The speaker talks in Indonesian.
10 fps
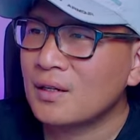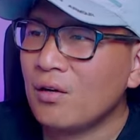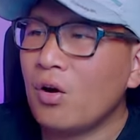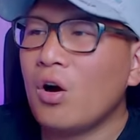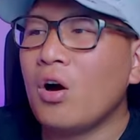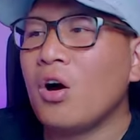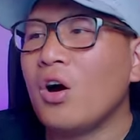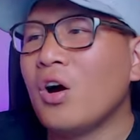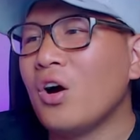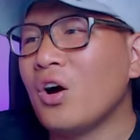
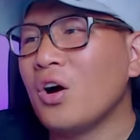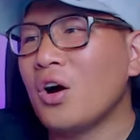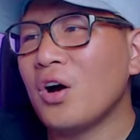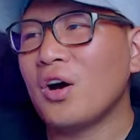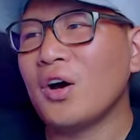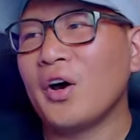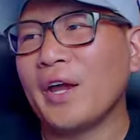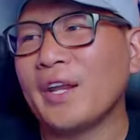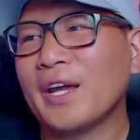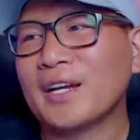Oh,
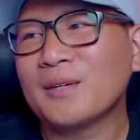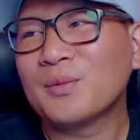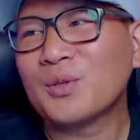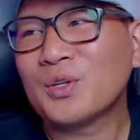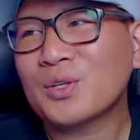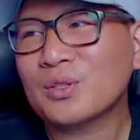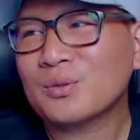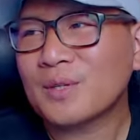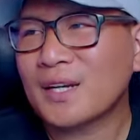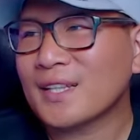enak. Oh,
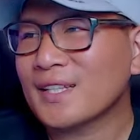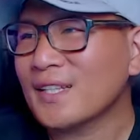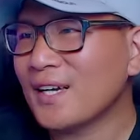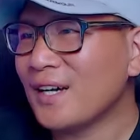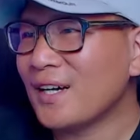bagus berarti ya.